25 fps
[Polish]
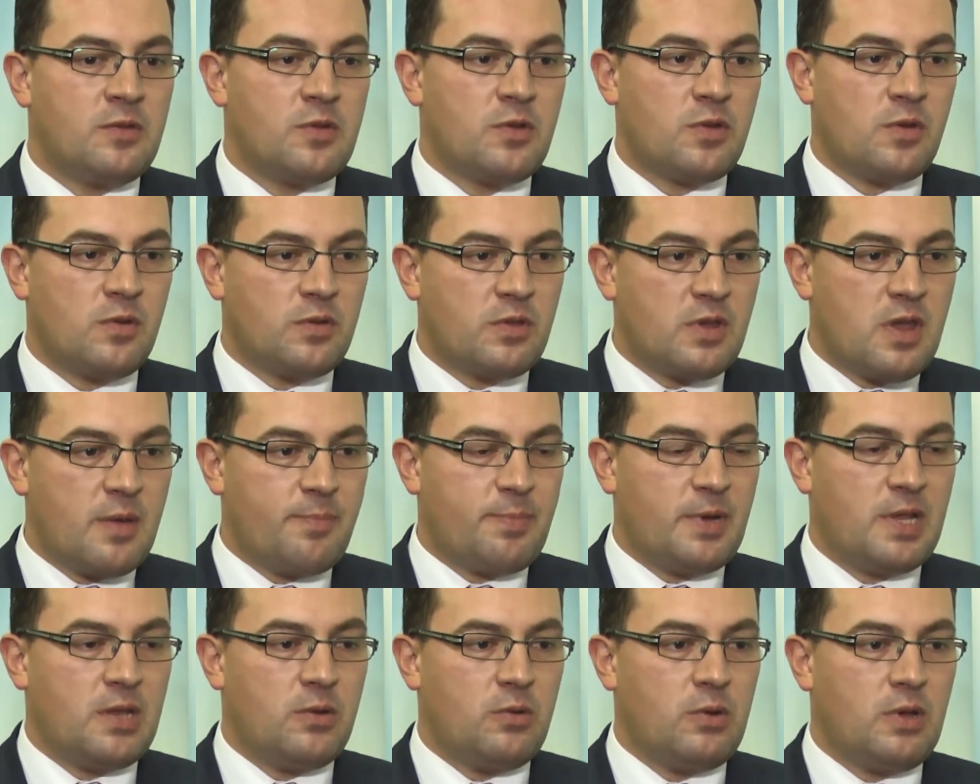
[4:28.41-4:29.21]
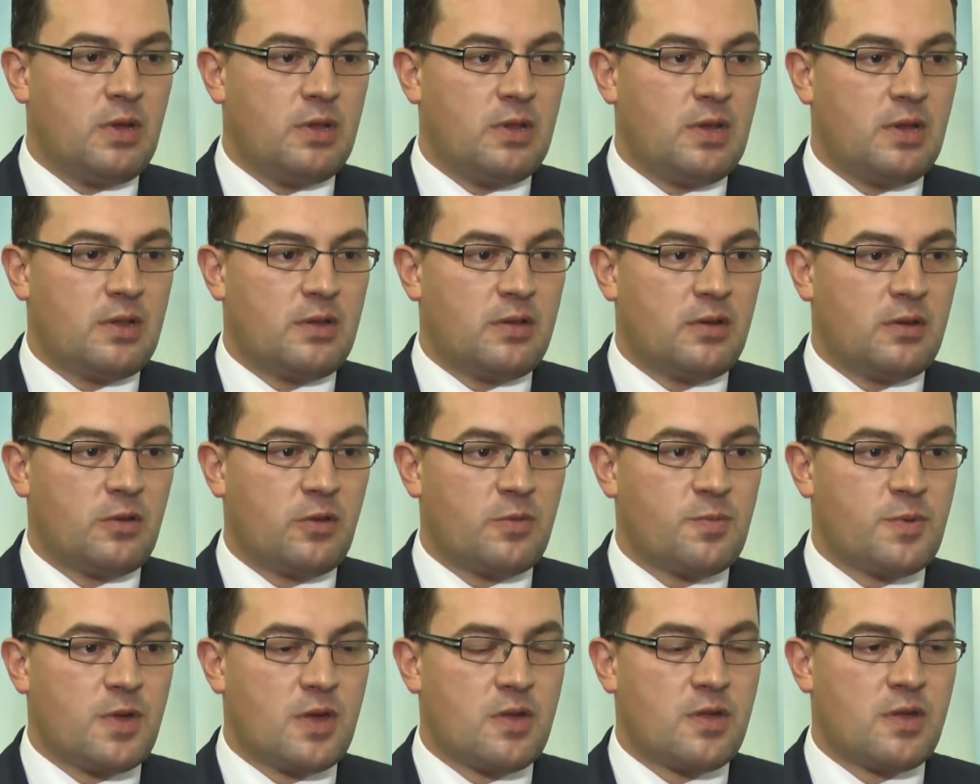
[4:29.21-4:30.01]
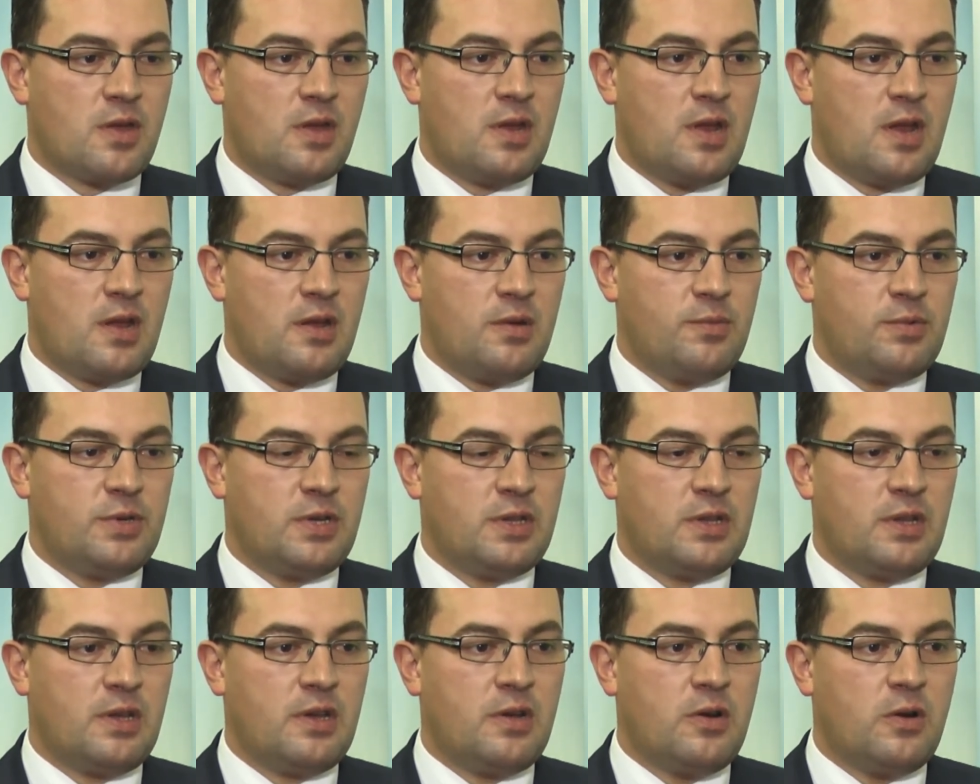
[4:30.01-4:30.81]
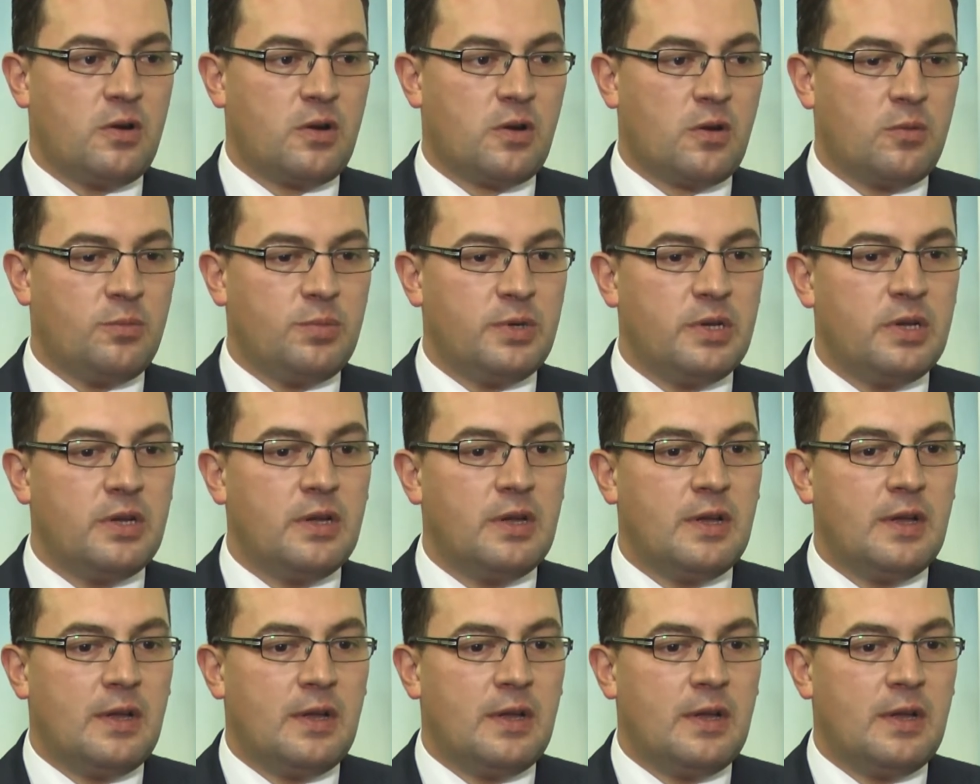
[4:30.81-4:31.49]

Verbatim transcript: rząd nie panuje nad rozprzestrzenianiem się tej choroby.